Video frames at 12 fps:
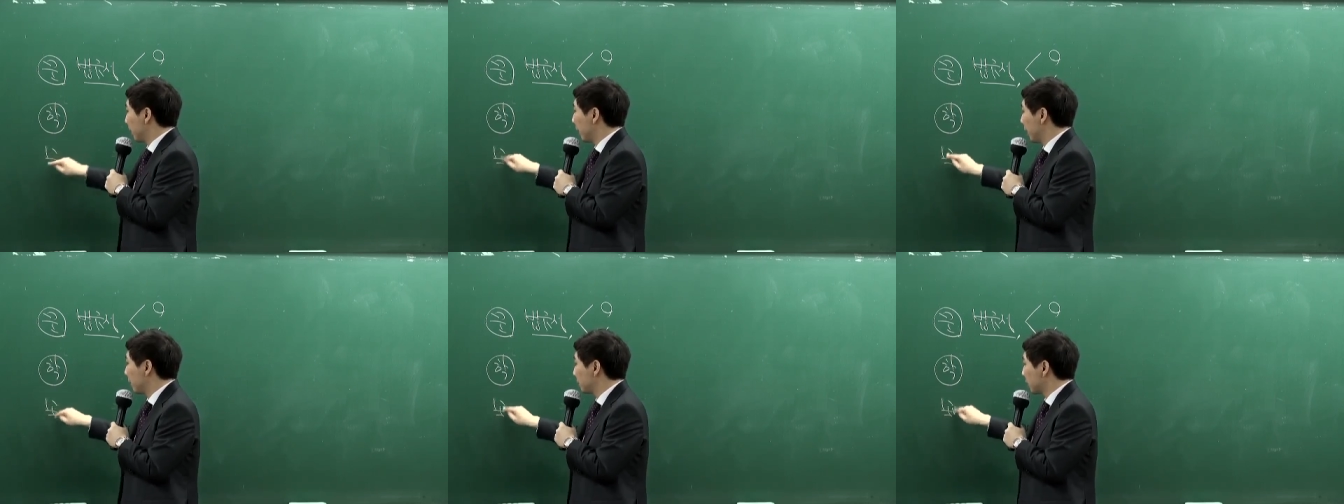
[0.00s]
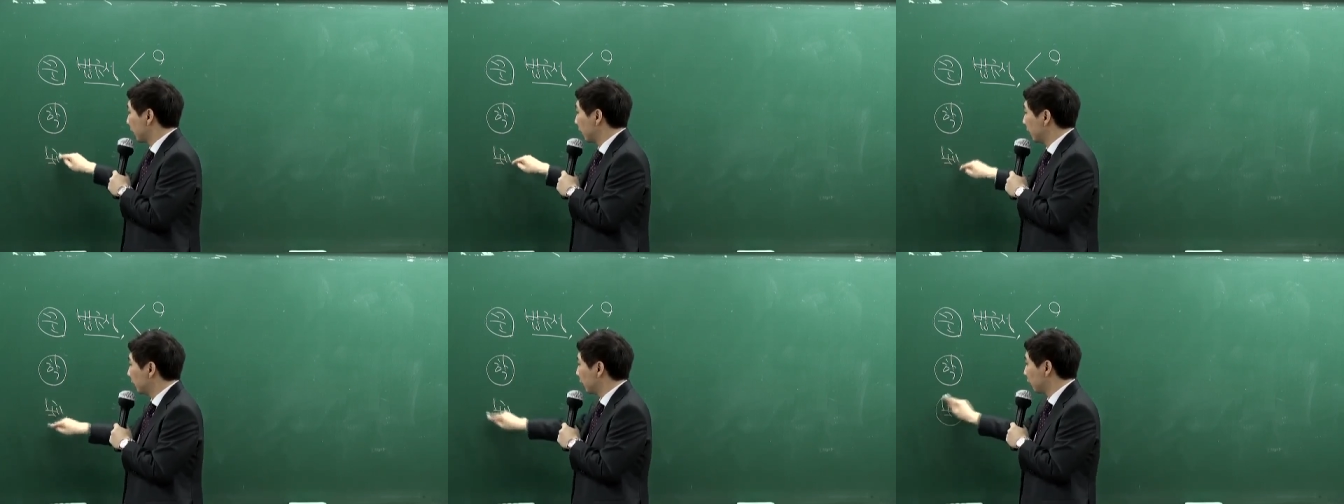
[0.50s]
판례
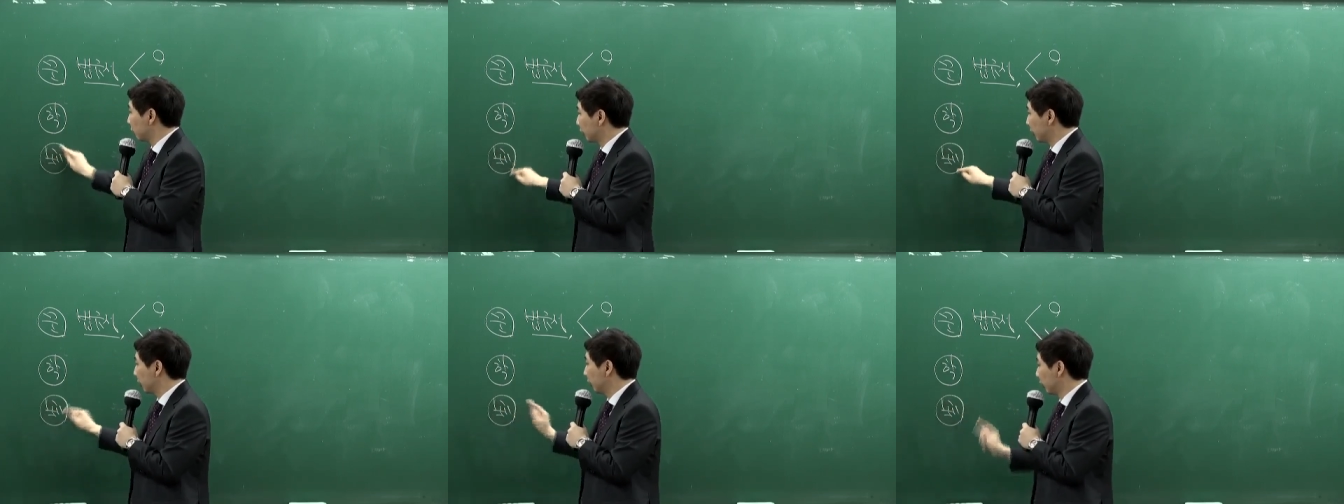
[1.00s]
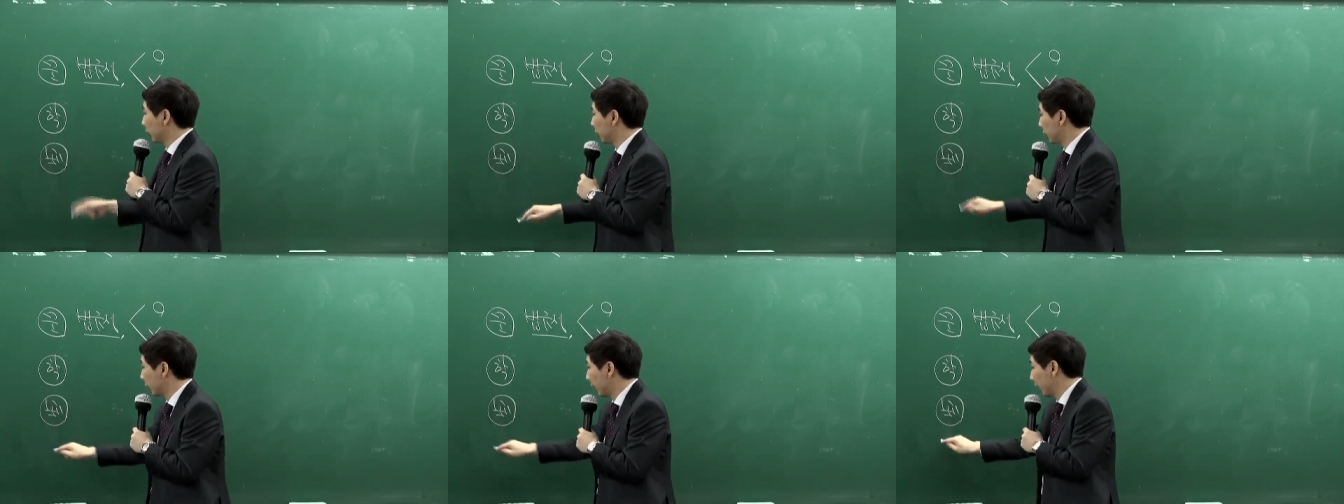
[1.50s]
입장 이게 있고요.
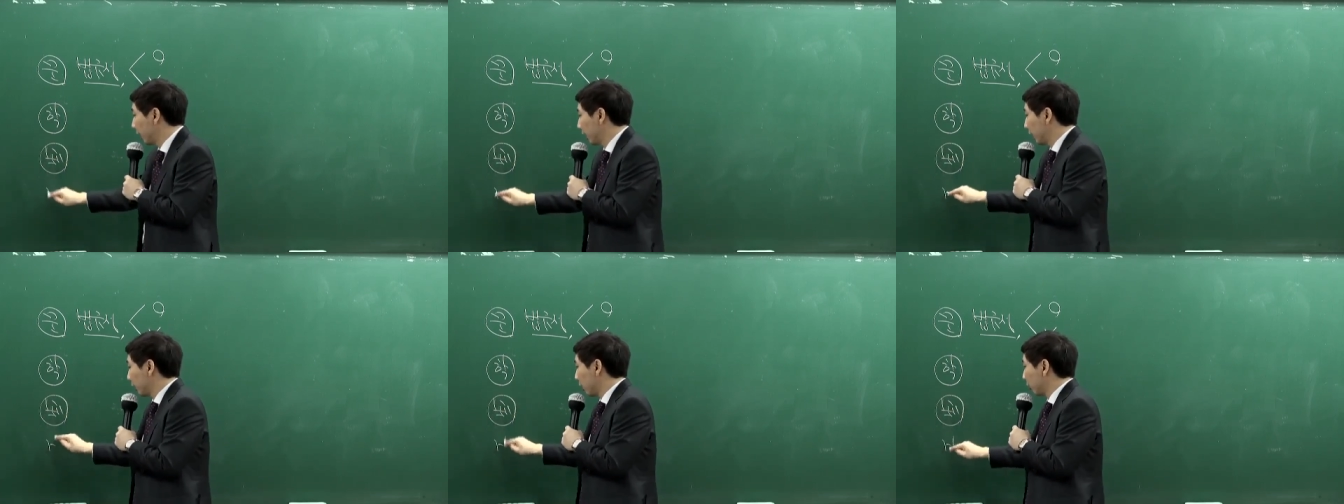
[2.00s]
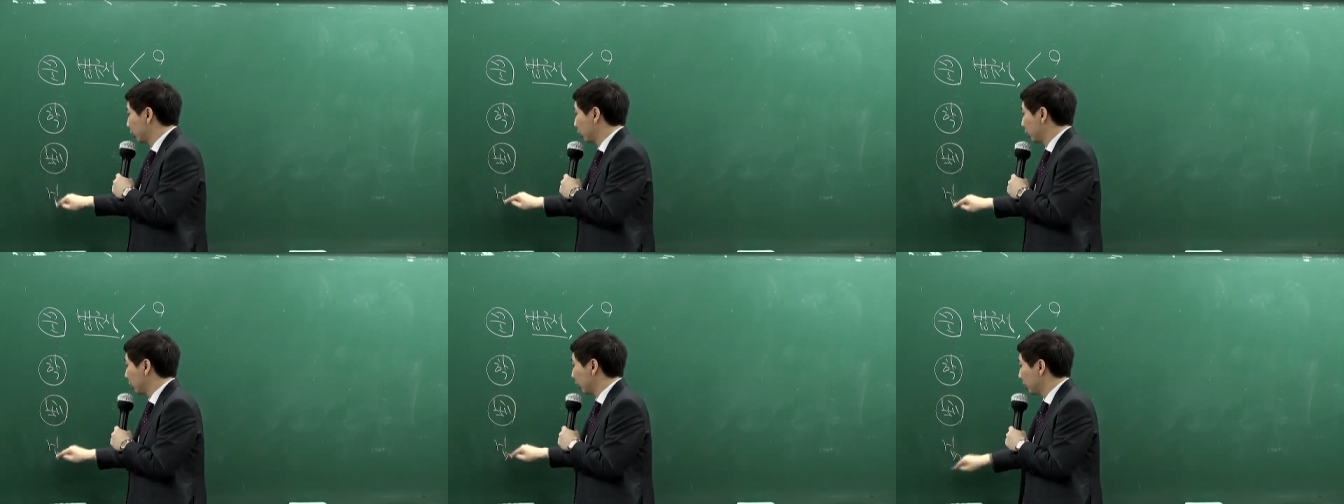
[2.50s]
여기에 대한 나의
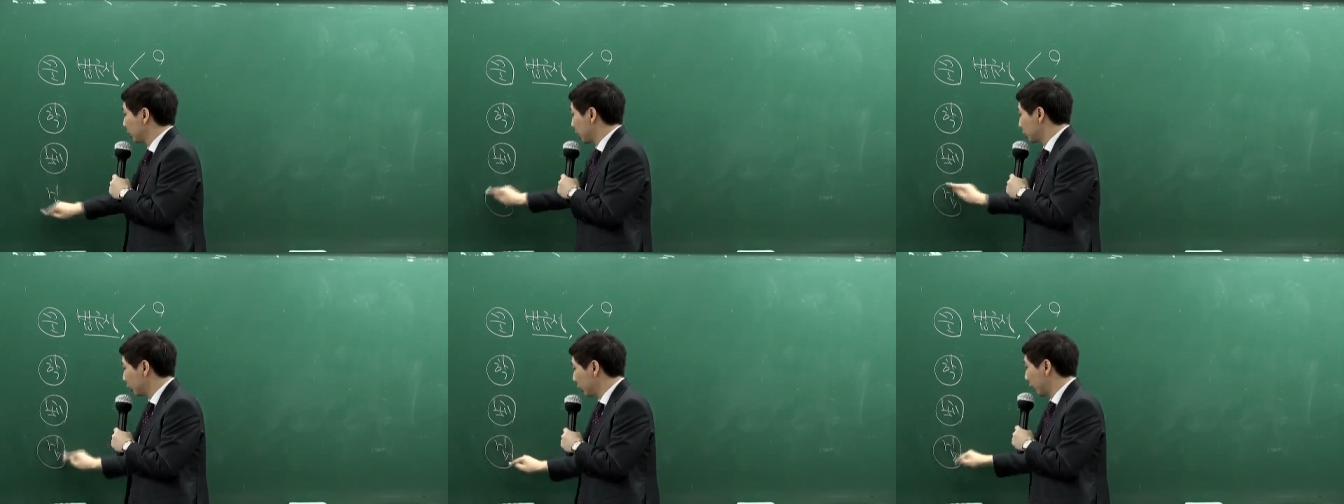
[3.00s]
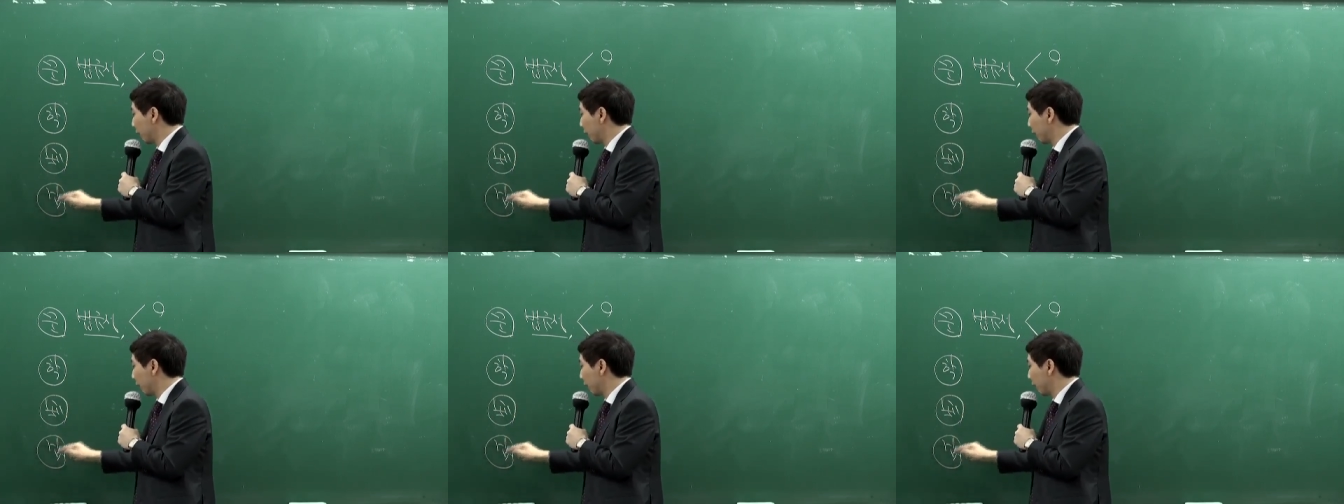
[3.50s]
검토 의견 이게 소위